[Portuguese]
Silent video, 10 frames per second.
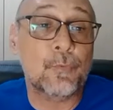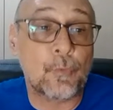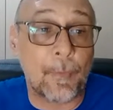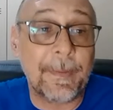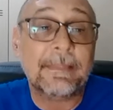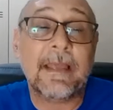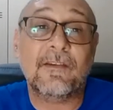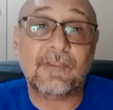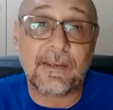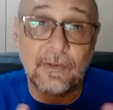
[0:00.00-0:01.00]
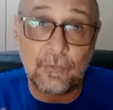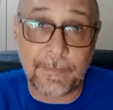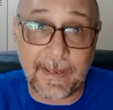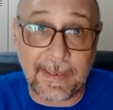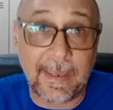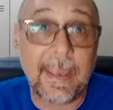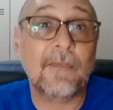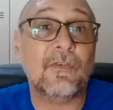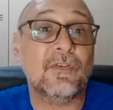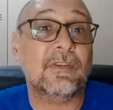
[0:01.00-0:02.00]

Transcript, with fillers: o um comentarista aqui de uma rede